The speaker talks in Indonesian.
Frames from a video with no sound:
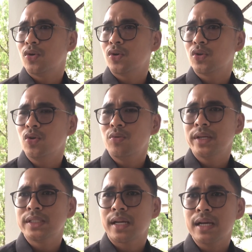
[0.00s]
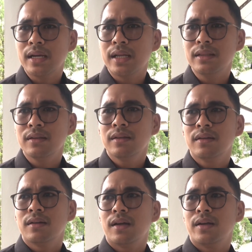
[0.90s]
toko-toko masyarakat,
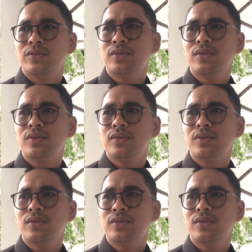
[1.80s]
ah,